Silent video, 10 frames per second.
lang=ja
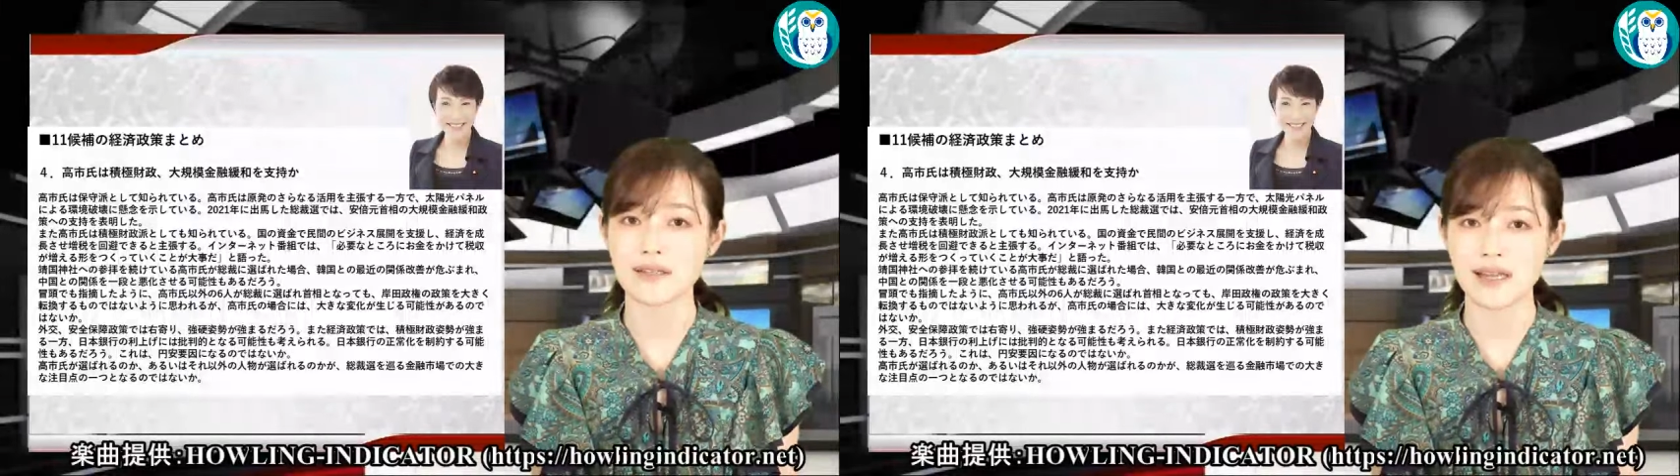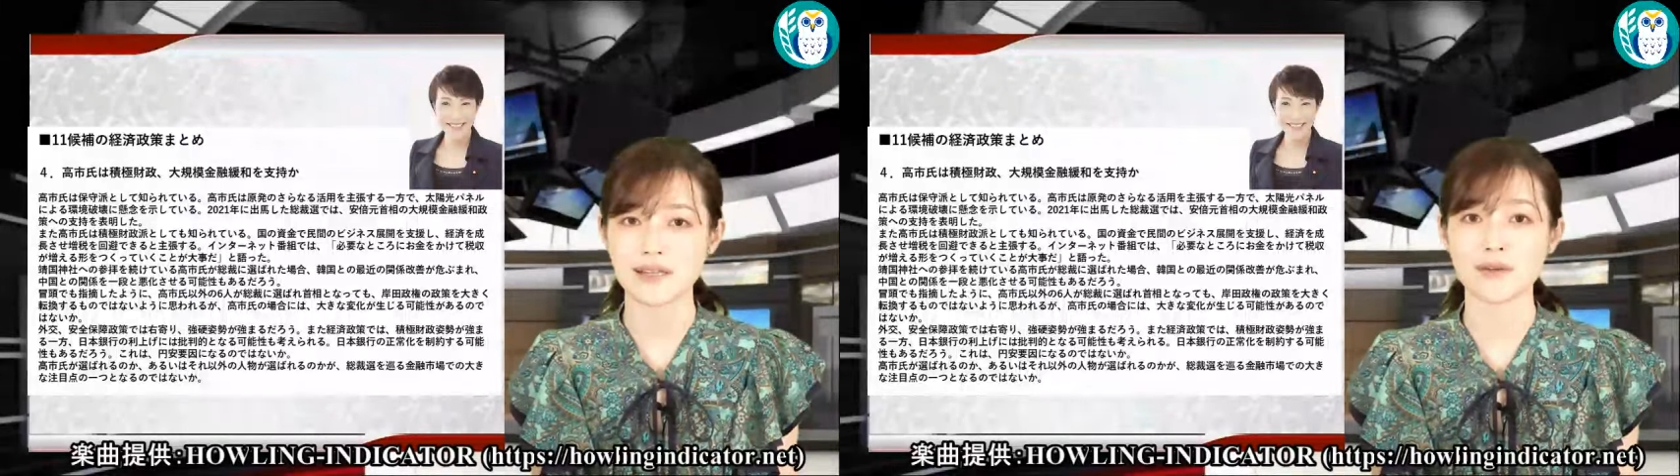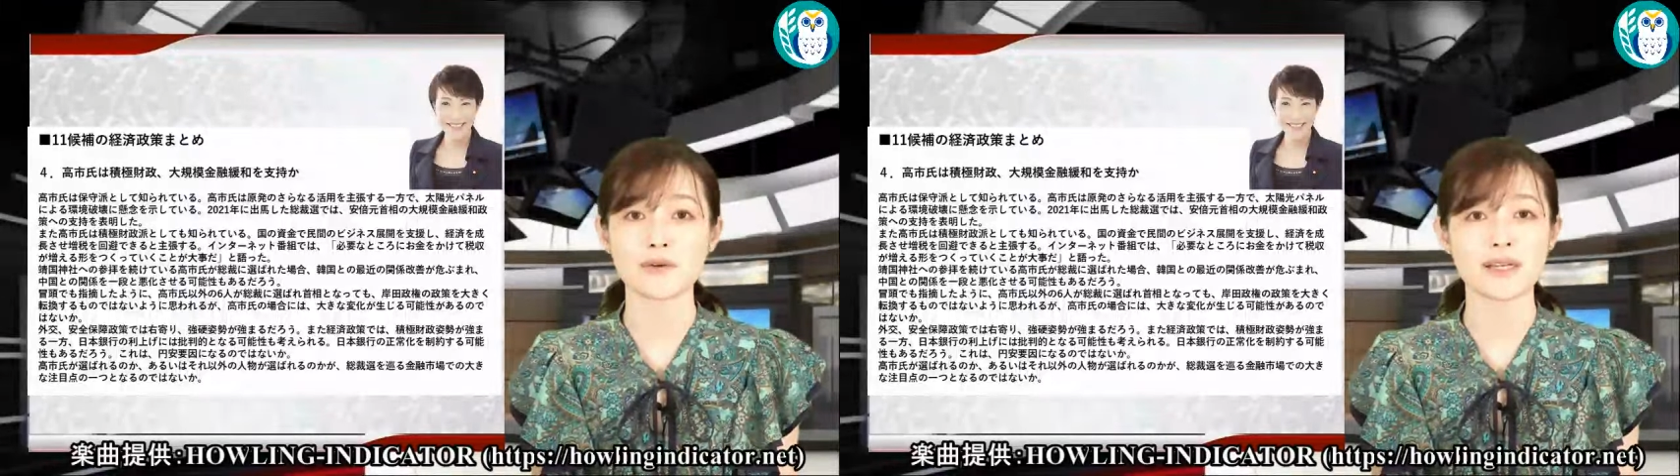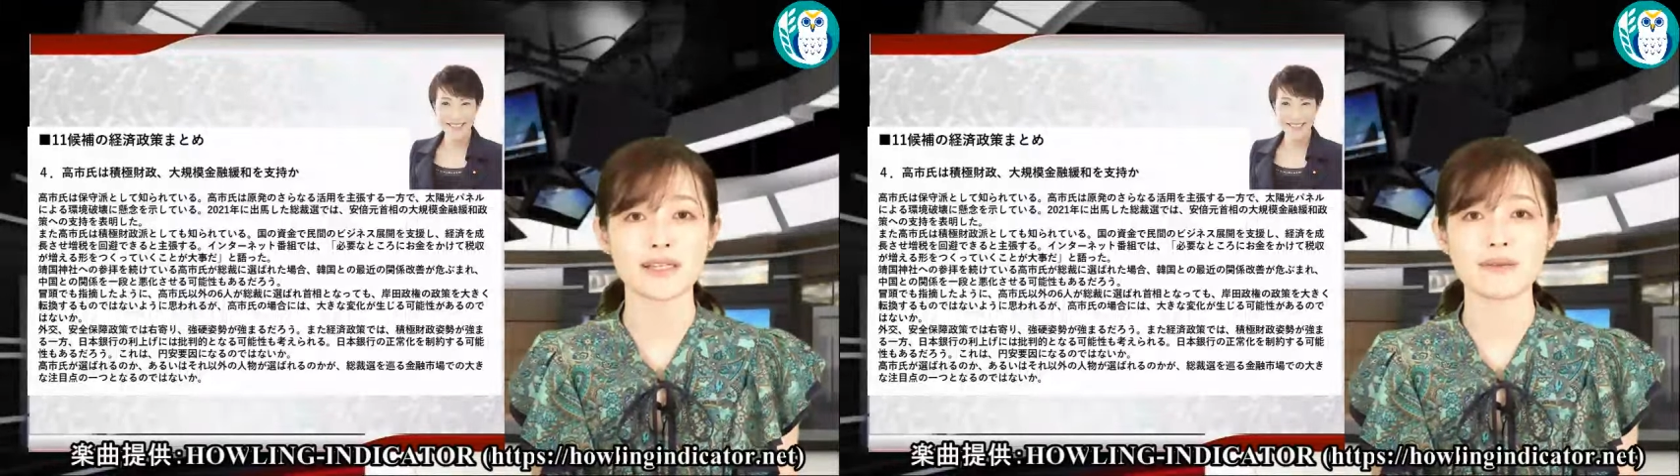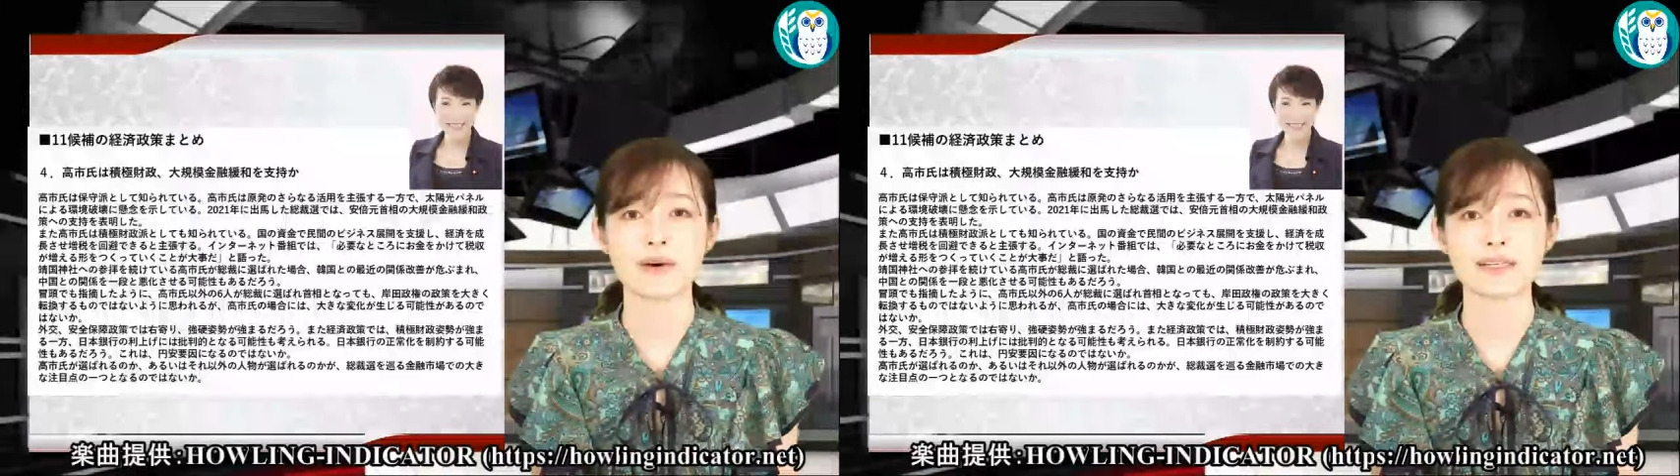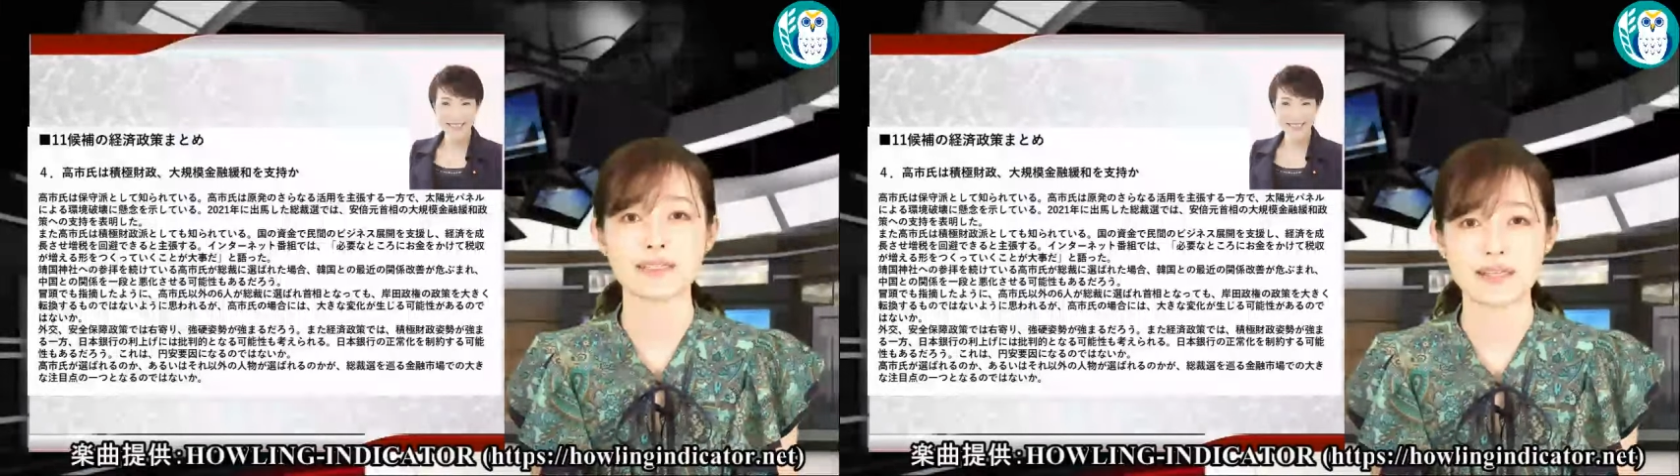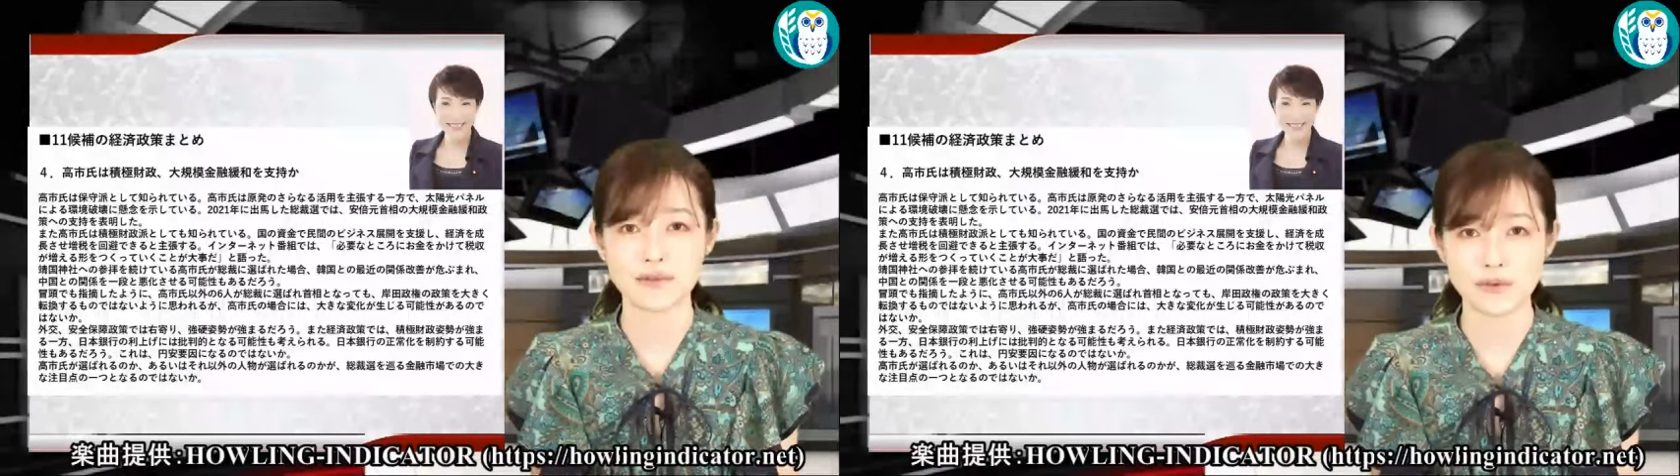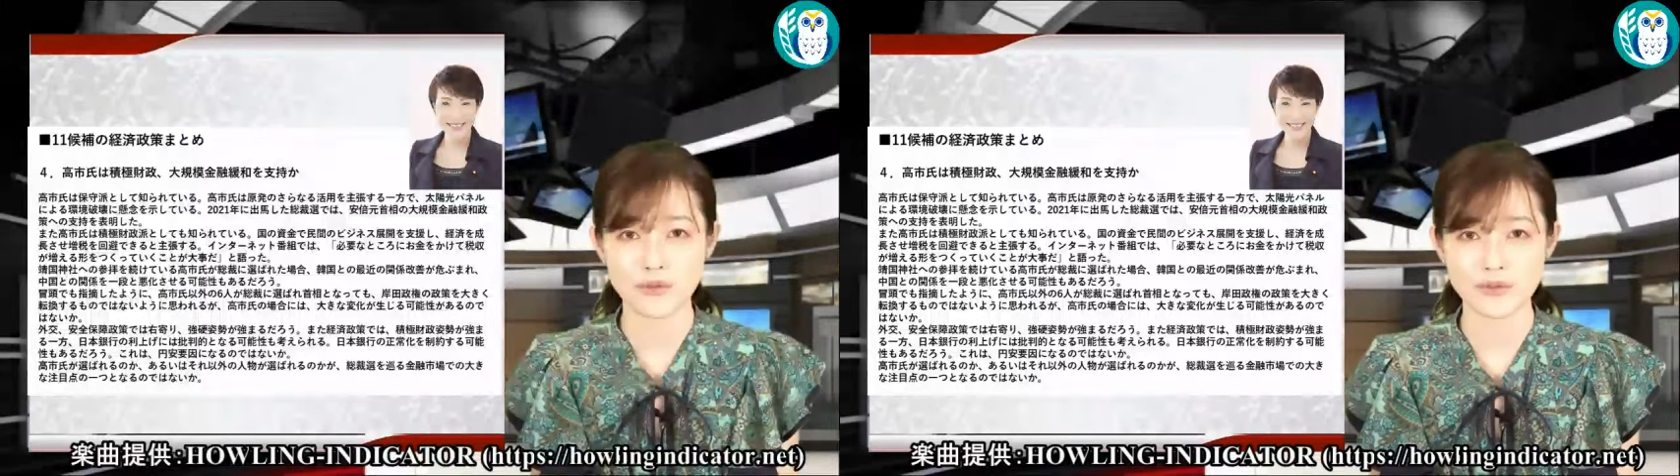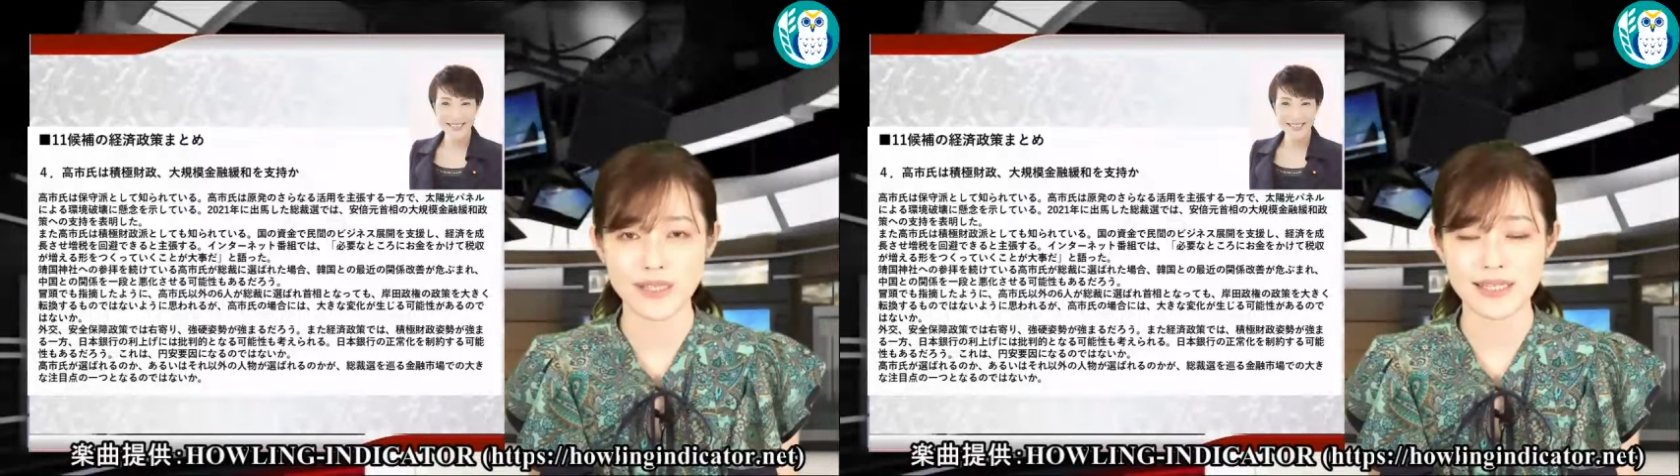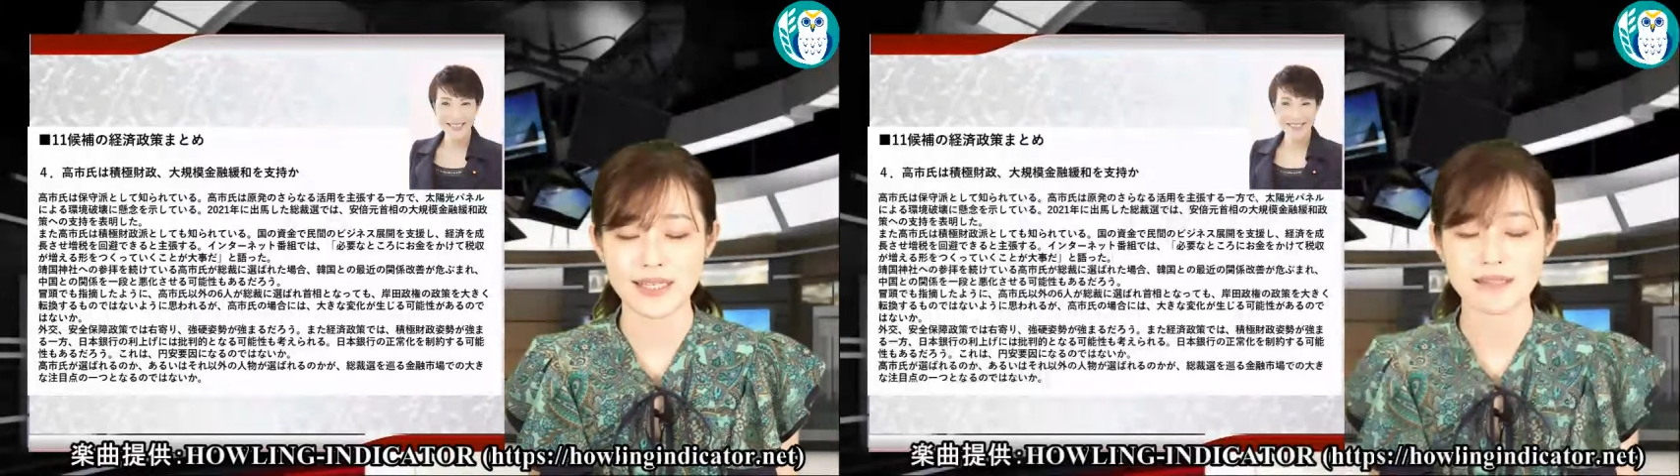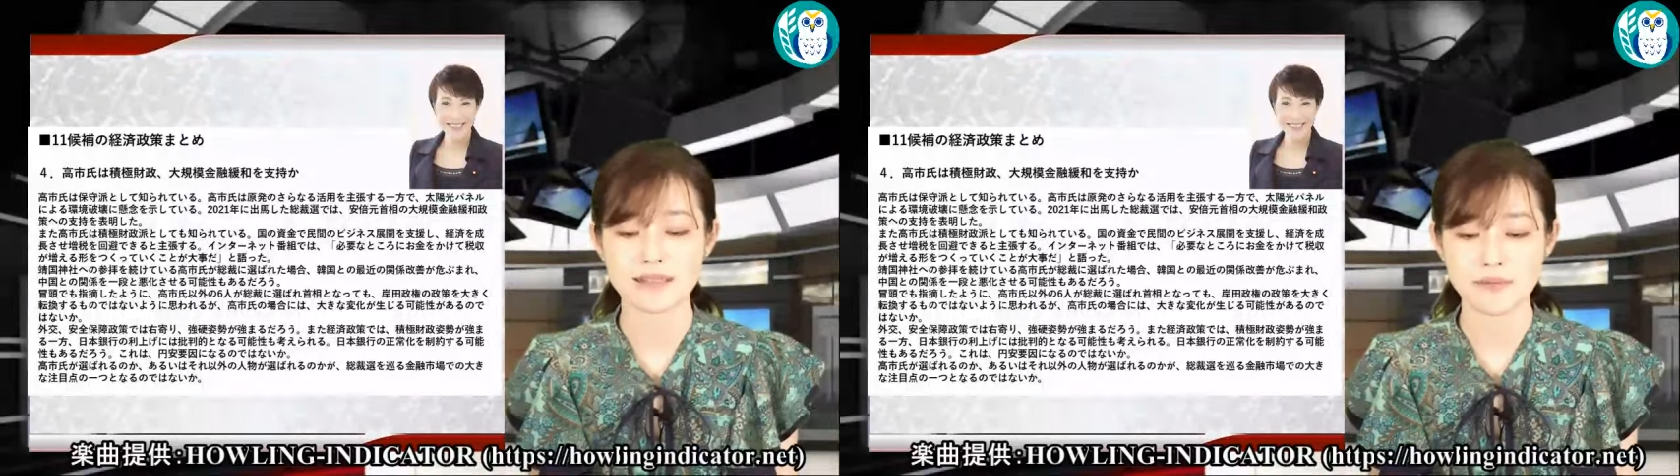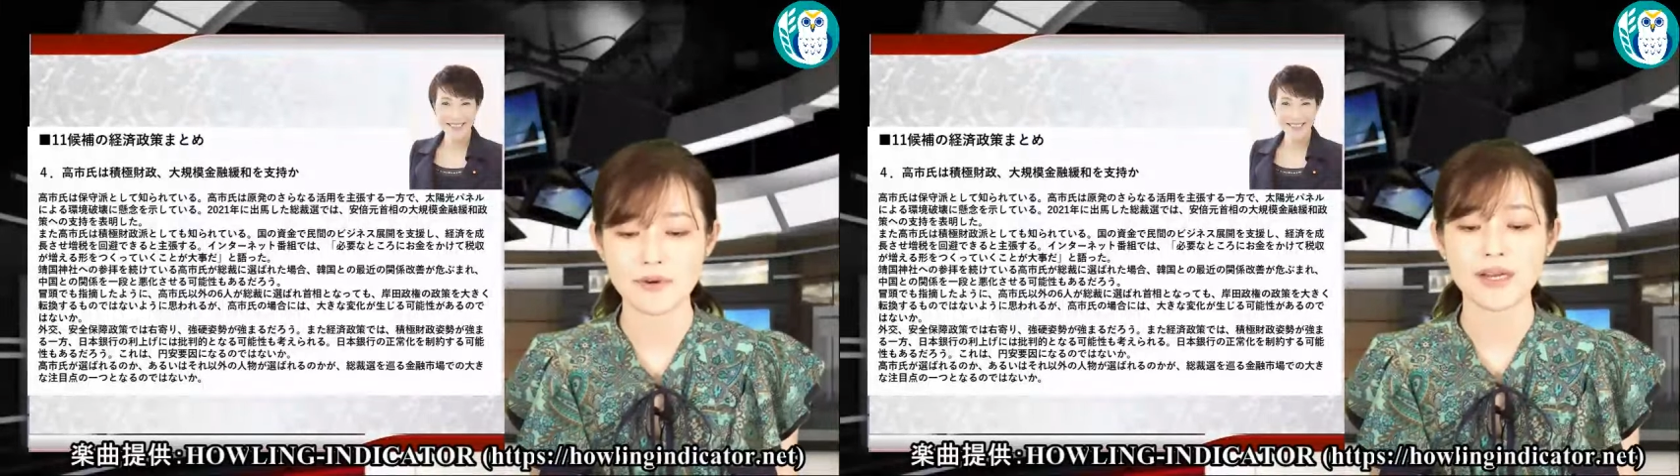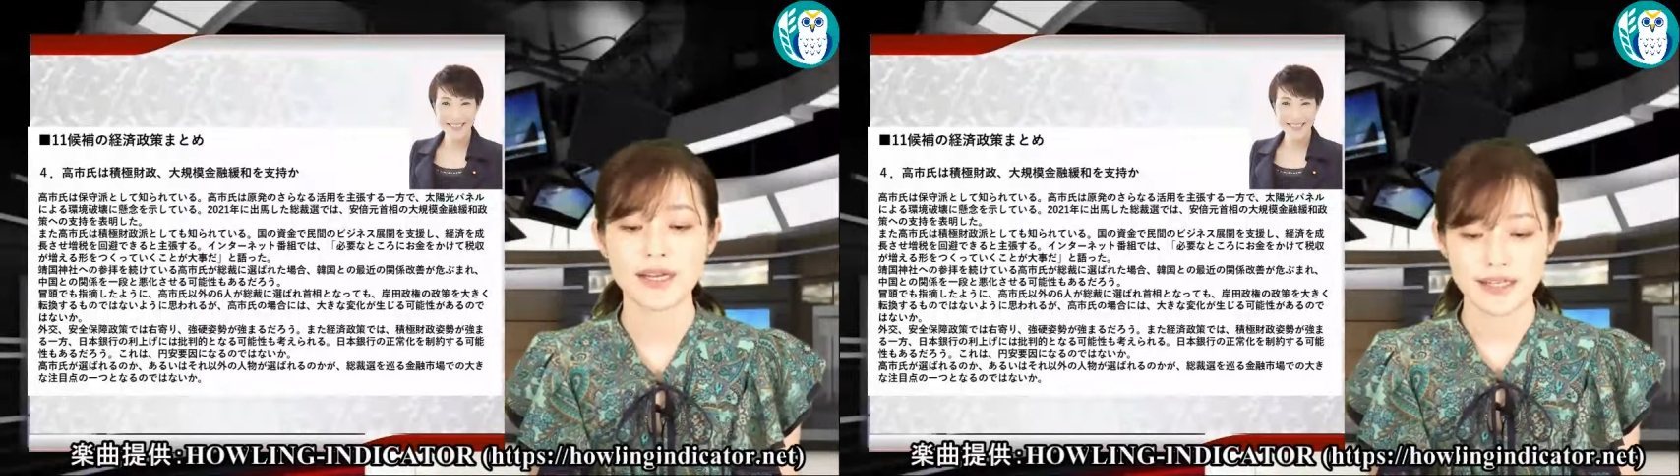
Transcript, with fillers: で両輪で回していくことの大切さも